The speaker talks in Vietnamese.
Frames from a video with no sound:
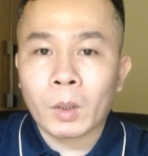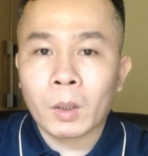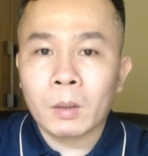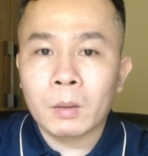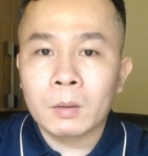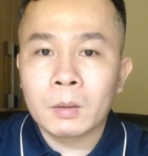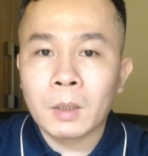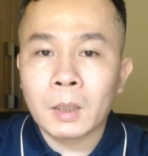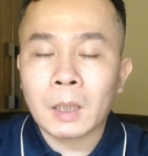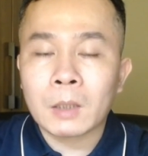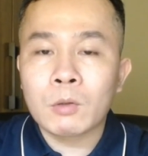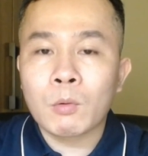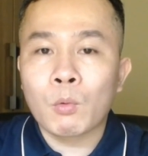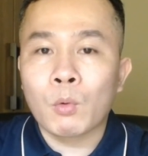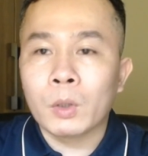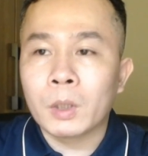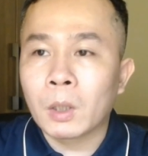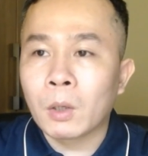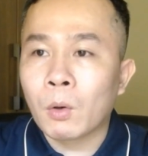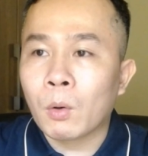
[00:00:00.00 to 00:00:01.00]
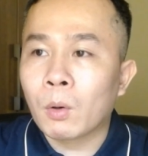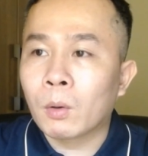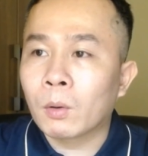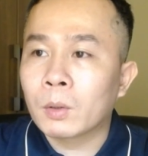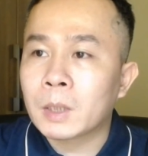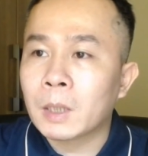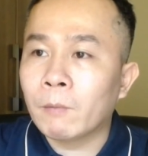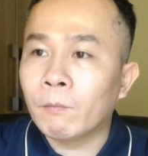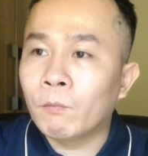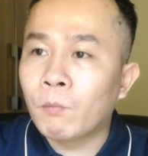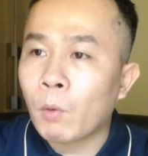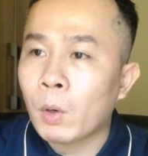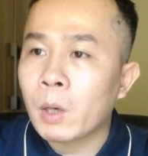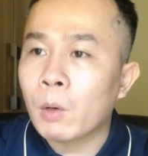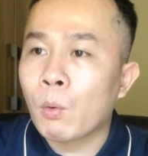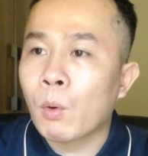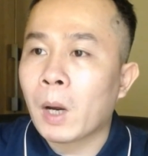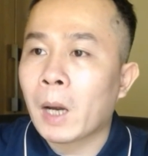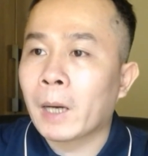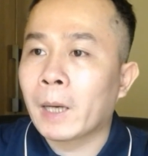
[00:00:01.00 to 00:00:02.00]
dưới tác dụng của nhiệt độ nó sẽ vô
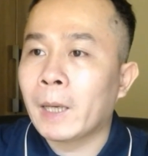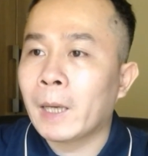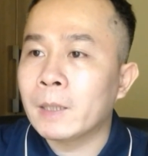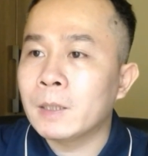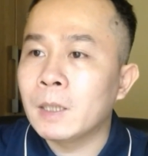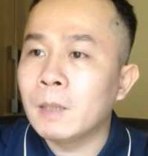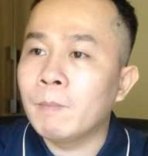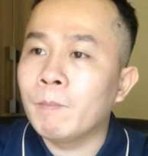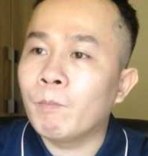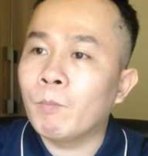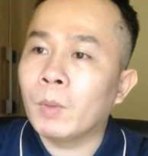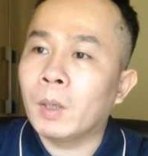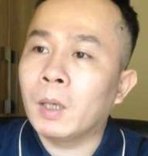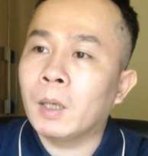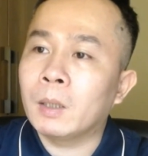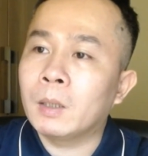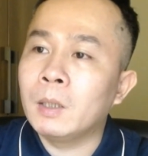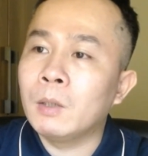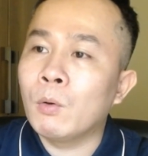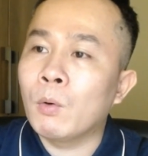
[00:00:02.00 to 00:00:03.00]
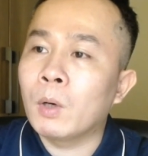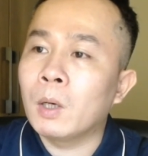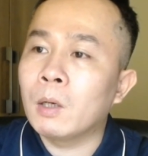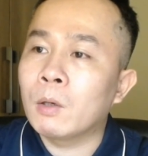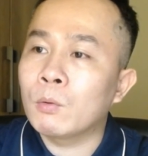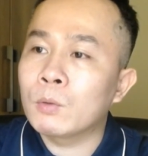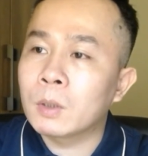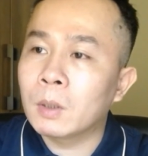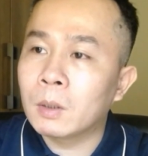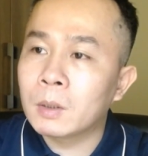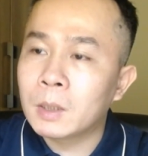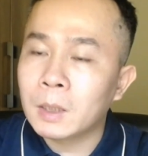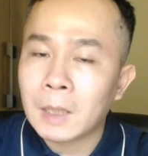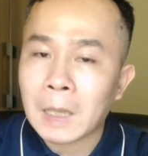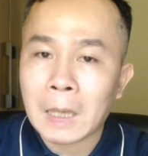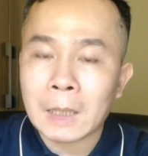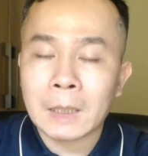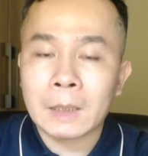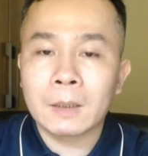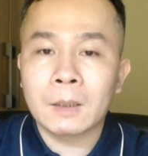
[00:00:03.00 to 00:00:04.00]
hiệu hóa cái enzyme uh,
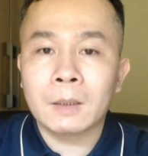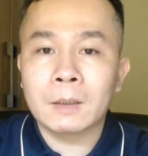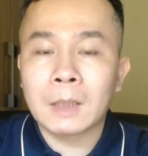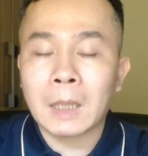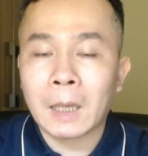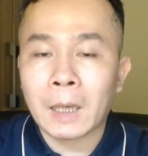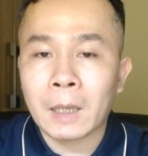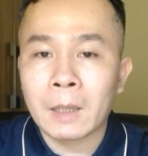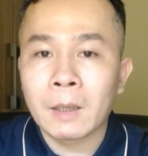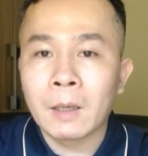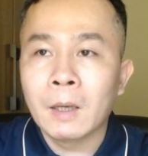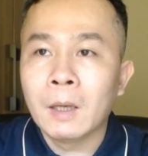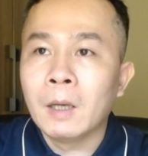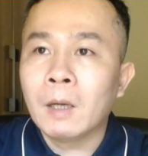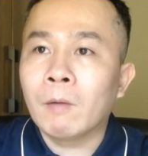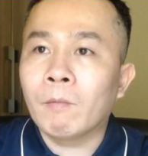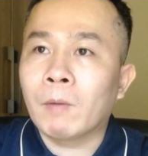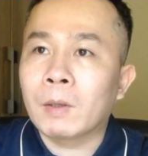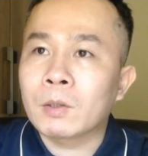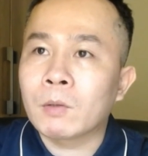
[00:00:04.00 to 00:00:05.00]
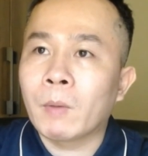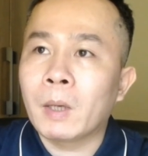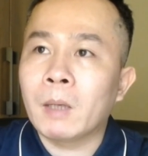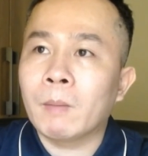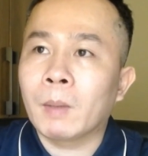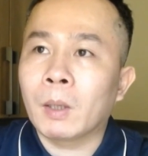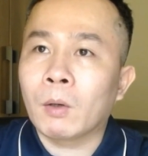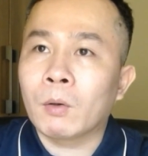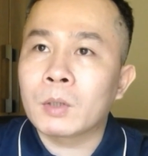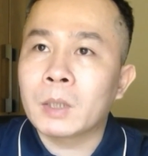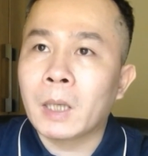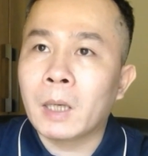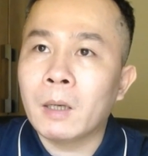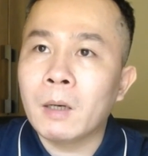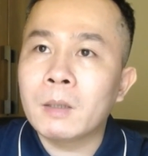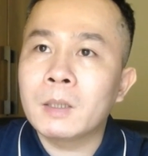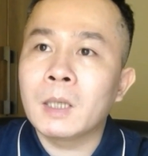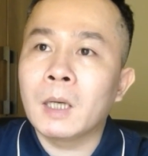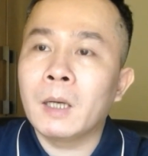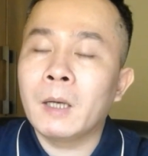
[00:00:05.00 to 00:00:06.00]
thioglucosidase này, và do vậy mà nó sẽ
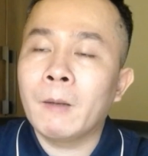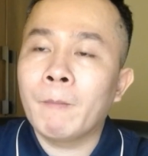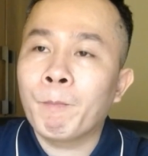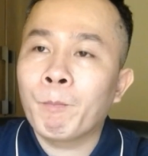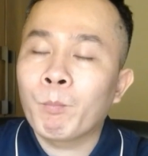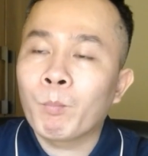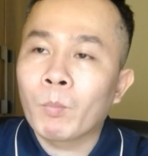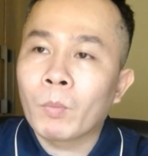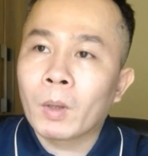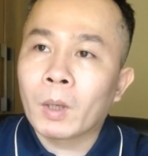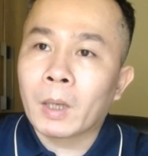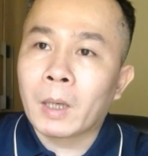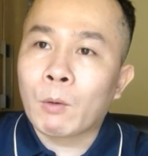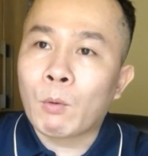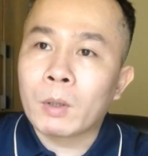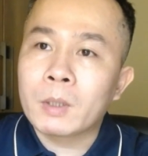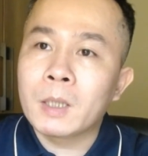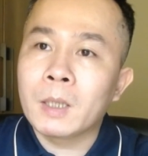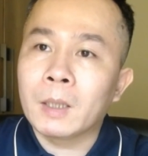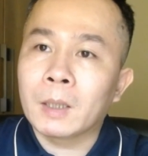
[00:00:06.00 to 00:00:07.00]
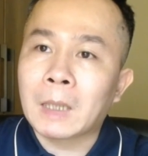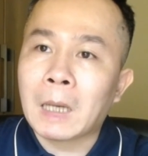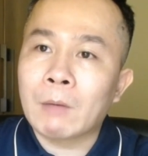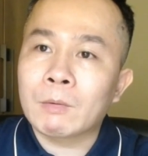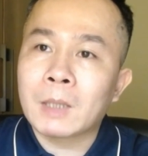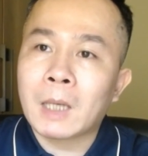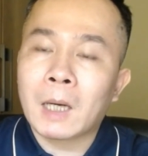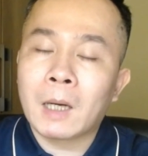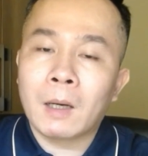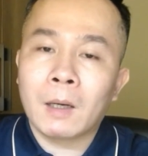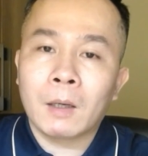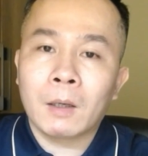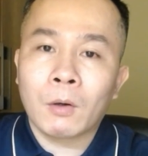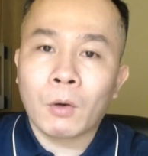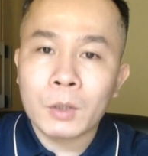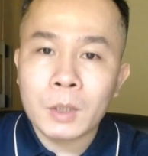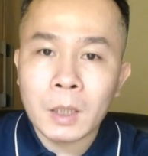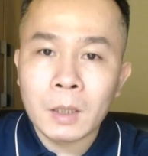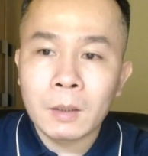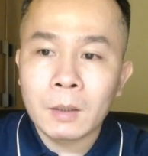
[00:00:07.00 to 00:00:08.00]
ức chế cái quá trình tạo ra
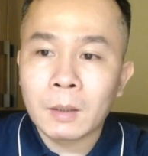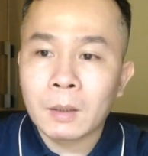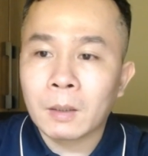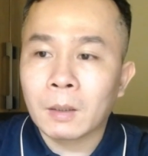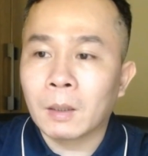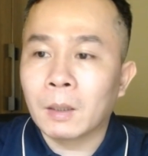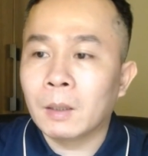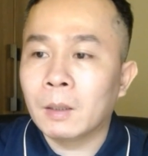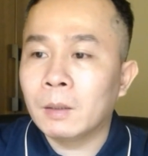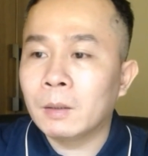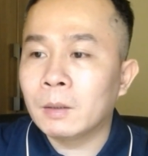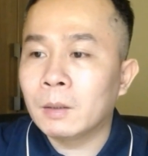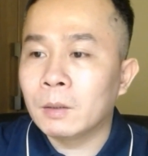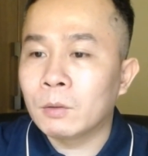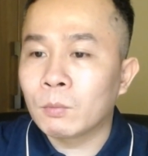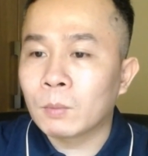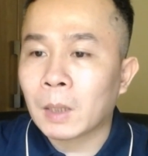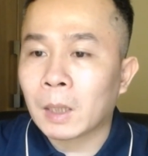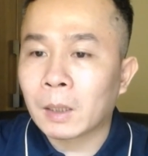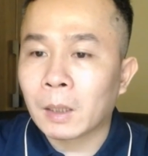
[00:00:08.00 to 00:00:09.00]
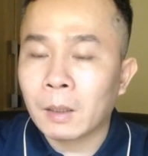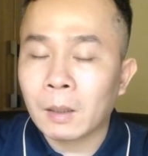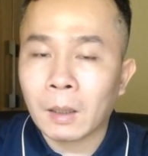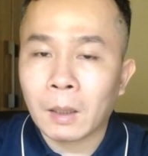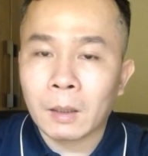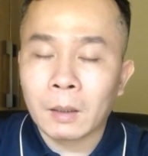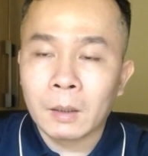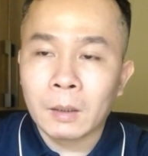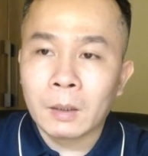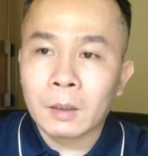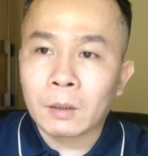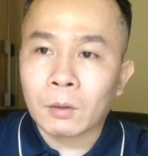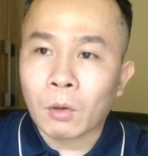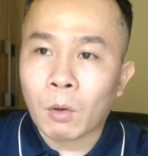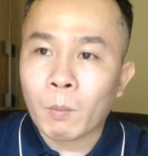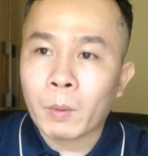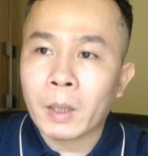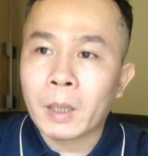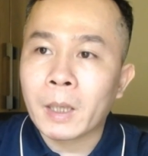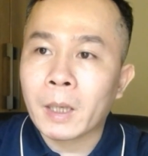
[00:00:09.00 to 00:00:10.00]
goitrin. Đấy, thì chúng ta thấy là
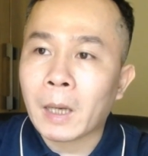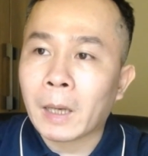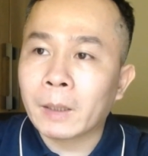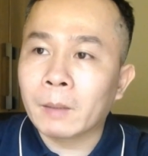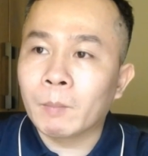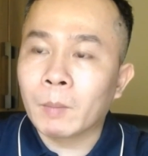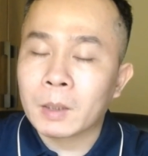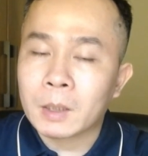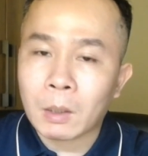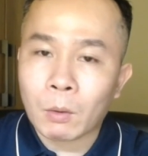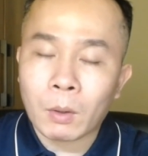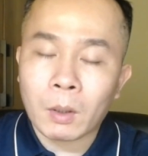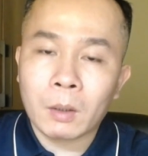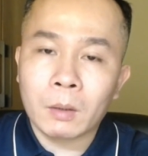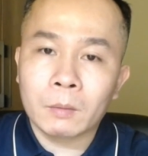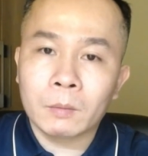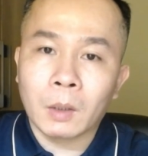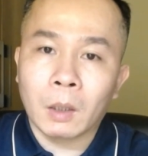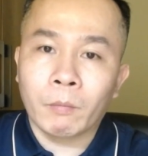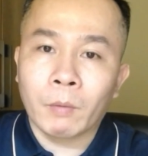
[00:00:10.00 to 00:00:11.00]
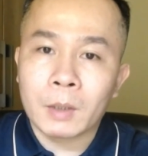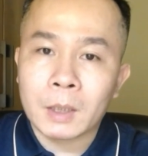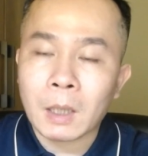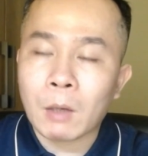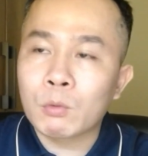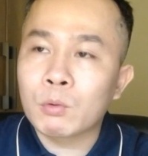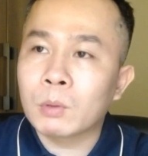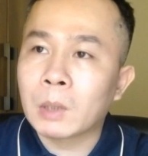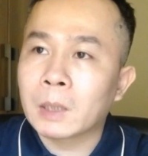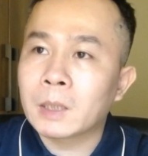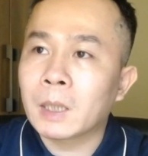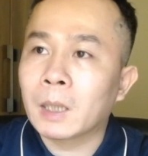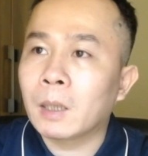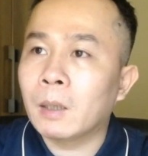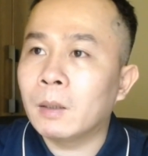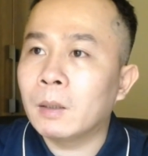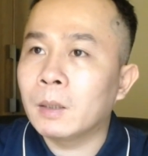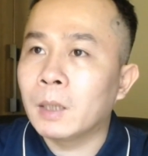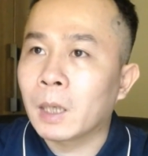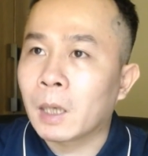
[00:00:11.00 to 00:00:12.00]
đó một cái khía cạnh mà sau ở phần sau chúng ta sẽ
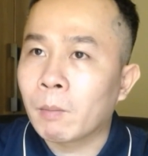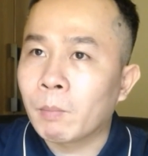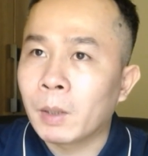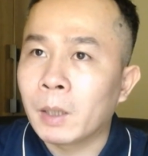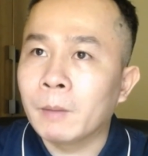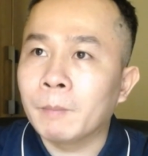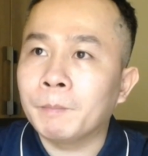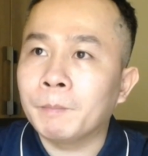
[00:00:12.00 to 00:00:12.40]
đề cập đến.